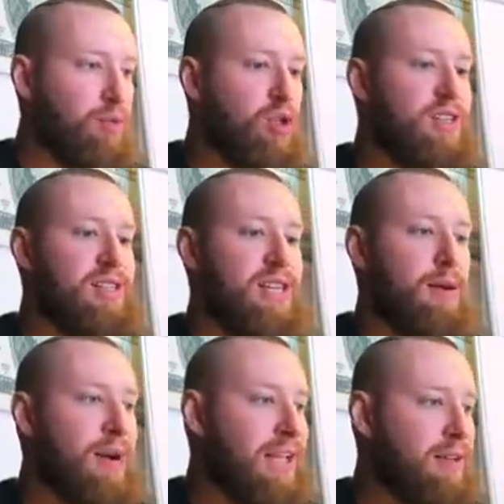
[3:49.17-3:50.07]
будете
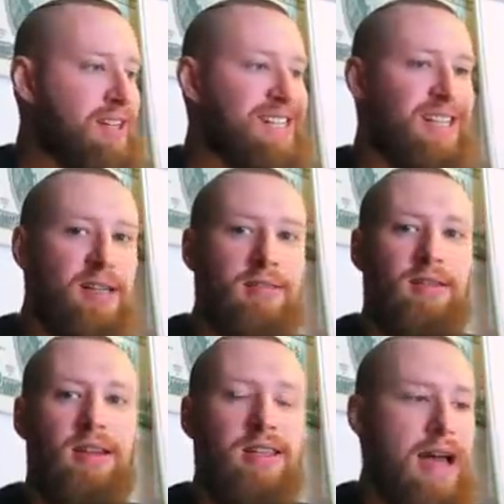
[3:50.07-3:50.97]
зарабатывать за
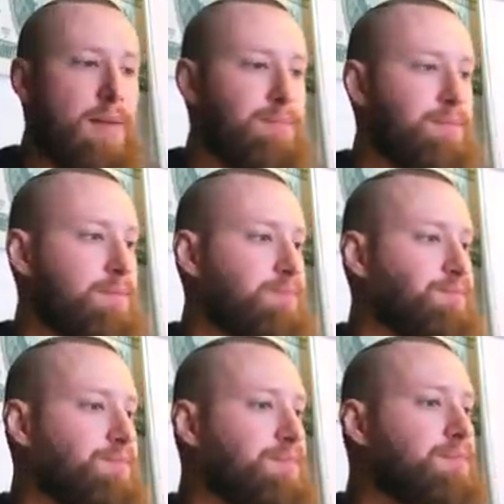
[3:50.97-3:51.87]
33 дня
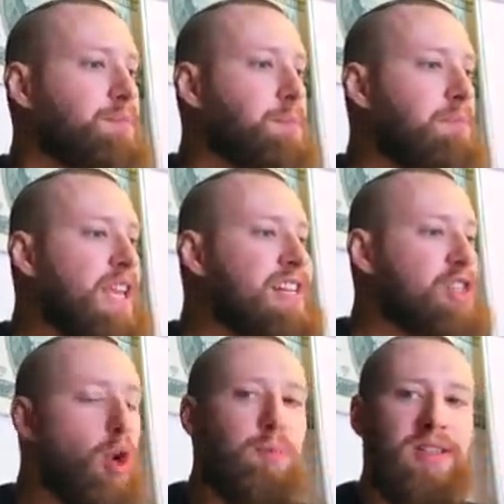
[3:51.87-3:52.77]

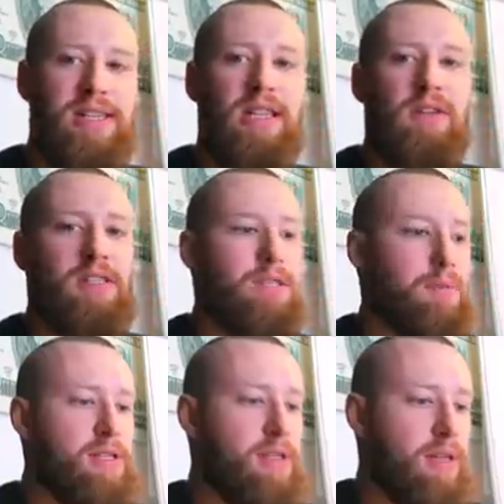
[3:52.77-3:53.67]
100% от
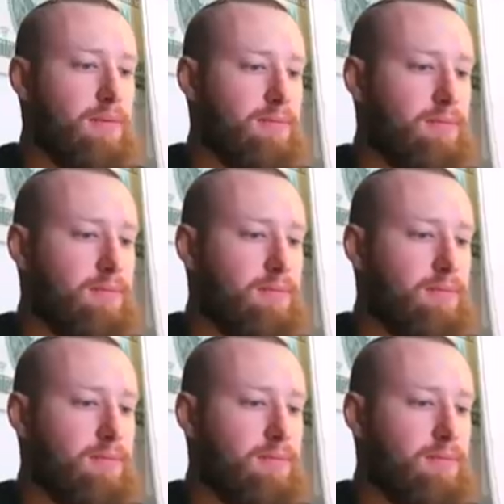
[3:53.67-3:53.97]
депозита.